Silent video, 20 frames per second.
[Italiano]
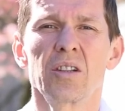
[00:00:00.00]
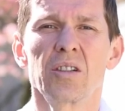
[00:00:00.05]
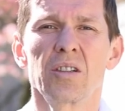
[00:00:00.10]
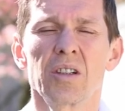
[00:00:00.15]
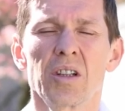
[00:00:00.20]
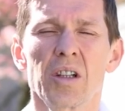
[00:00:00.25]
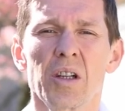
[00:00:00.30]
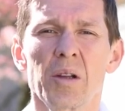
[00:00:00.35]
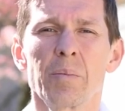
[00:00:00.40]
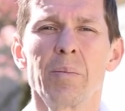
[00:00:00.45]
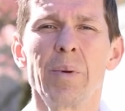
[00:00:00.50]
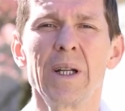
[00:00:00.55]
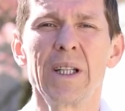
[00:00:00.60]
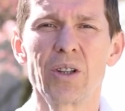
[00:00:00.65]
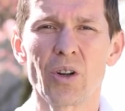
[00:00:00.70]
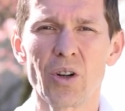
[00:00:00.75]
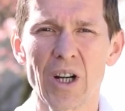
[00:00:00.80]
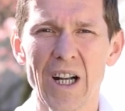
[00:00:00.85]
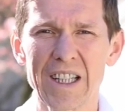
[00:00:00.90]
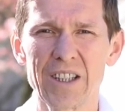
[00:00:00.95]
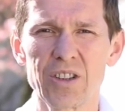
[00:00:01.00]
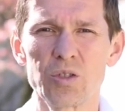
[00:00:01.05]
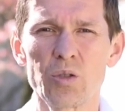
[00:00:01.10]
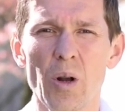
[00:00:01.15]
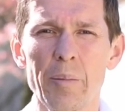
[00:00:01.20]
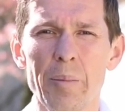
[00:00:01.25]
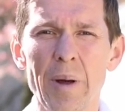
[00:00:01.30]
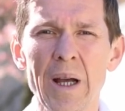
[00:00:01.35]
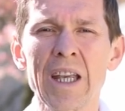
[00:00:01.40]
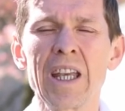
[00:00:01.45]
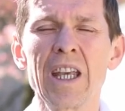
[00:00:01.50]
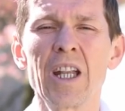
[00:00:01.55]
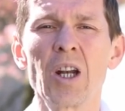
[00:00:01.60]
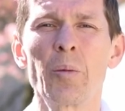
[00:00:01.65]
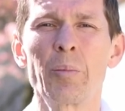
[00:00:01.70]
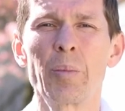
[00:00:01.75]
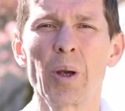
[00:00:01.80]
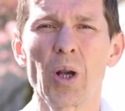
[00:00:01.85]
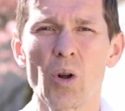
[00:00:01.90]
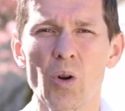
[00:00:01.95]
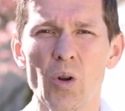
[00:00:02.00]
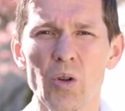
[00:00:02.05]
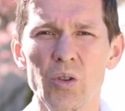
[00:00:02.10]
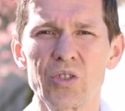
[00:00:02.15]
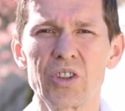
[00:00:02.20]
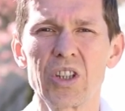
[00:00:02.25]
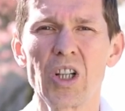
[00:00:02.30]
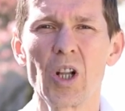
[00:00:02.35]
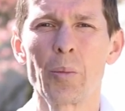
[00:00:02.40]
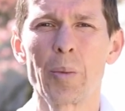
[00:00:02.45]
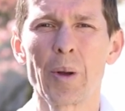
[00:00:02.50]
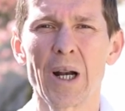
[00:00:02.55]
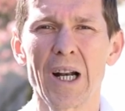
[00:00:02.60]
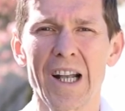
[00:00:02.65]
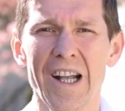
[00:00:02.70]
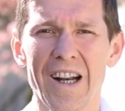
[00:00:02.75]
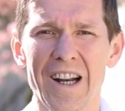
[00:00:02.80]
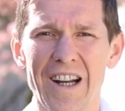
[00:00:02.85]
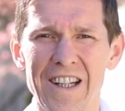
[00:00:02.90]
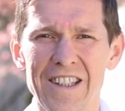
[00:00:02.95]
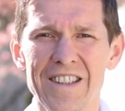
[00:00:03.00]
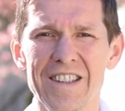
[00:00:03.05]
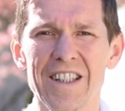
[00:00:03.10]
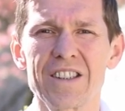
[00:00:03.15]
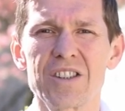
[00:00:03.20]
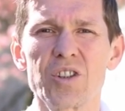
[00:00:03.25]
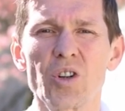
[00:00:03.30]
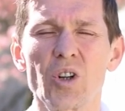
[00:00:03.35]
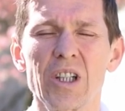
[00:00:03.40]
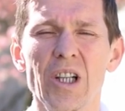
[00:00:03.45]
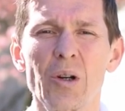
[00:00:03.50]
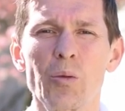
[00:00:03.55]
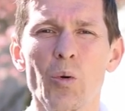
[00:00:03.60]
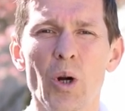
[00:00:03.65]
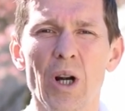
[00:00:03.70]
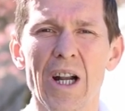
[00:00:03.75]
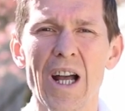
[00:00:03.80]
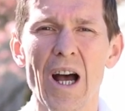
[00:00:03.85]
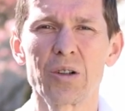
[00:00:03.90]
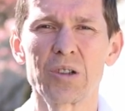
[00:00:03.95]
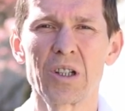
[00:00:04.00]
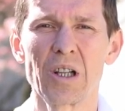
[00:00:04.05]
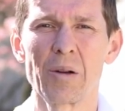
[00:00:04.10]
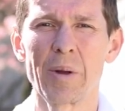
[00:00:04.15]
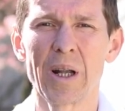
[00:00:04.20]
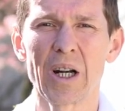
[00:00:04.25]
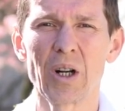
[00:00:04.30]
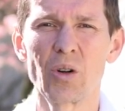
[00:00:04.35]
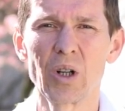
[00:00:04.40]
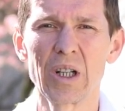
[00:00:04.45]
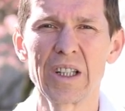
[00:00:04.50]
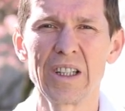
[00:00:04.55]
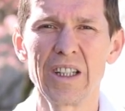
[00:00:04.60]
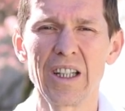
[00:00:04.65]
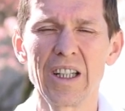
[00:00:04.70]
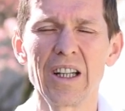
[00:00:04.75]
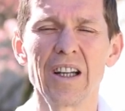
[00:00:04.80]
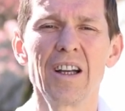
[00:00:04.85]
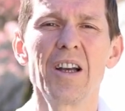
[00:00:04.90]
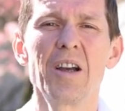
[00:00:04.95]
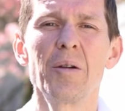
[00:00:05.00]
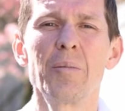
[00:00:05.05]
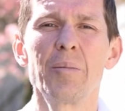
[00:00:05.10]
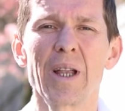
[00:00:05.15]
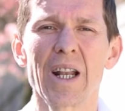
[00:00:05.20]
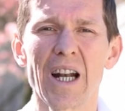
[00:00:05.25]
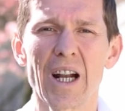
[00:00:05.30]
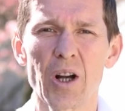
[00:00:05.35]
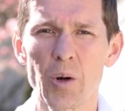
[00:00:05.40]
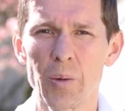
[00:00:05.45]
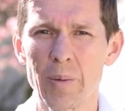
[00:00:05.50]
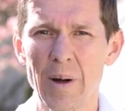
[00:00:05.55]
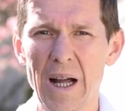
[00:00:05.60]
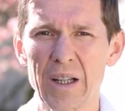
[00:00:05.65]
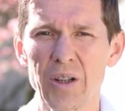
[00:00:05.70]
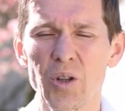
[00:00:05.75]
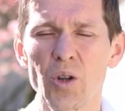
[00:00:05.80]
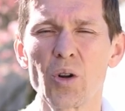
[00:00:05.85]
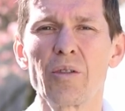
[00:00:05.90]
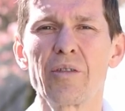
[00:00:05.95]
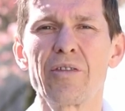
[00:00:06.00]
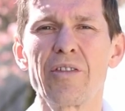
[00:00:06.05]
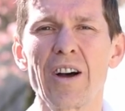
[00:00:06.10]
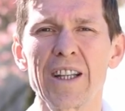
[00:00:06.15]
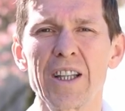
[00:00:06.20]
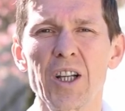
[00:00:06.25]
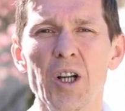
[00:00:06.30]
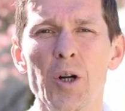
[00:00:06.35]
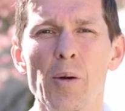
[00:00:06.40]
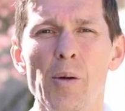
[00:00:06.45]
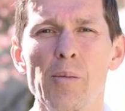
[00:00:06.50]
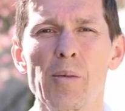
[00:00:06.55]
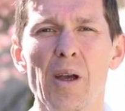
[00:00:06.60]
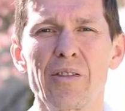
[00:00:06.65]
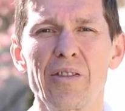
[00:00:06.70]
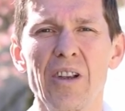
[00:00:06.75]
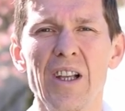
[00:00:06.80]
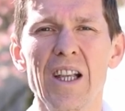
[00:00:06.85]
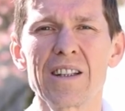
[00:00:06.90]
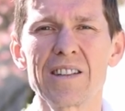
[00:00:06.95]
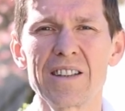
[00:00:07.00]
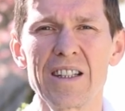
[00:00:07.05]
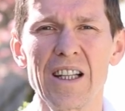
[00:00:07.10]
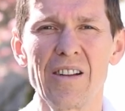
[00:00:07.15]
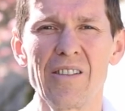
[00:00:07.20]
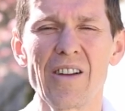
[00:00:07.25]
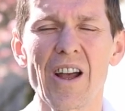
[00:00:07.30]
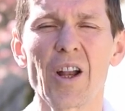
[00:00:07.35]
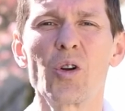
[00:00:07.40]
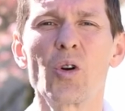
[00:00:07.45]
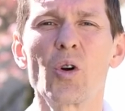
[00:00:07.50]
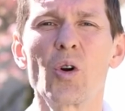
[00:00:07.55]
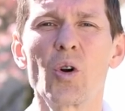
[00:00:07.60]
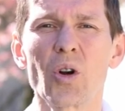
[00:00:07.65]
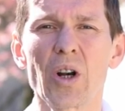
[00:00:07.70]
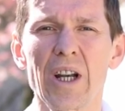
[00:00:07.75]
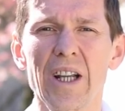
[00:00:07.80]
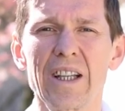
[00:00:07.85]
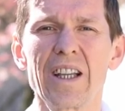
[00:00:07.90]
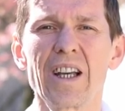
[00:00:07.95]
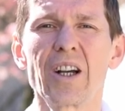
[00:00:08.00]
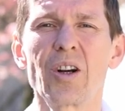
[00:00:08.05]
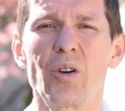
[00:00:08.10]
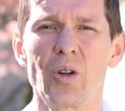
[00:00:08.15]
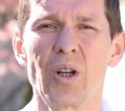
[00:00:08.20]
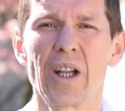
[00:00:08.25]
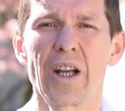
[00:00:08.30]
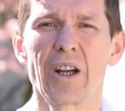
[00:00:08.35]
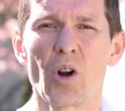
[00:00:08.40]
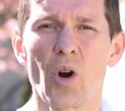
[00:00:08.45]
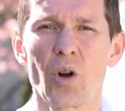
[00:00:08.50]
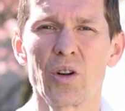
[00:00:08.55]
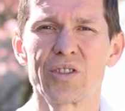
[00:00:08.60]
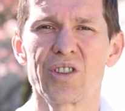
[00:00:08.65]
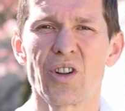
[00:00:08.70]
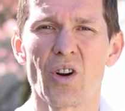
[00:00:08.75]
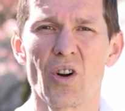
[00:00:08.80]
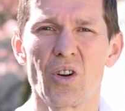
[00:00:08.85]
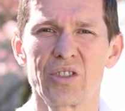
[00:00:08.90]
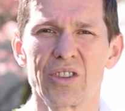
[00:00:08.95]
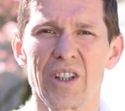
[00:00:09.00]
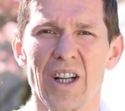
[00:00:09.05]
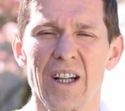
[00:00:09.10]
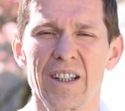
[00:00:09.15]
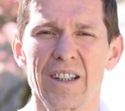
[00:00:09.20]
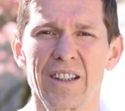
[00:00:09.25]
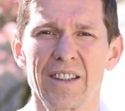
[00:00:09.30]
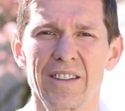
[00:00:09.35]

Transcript: Bentornati sulla panchina, un piccolo consiglio per la realizzazione del workout del mercoledì. Mi raccomando, non fate come mia figlia Silvia, non correte con le Crocs rosa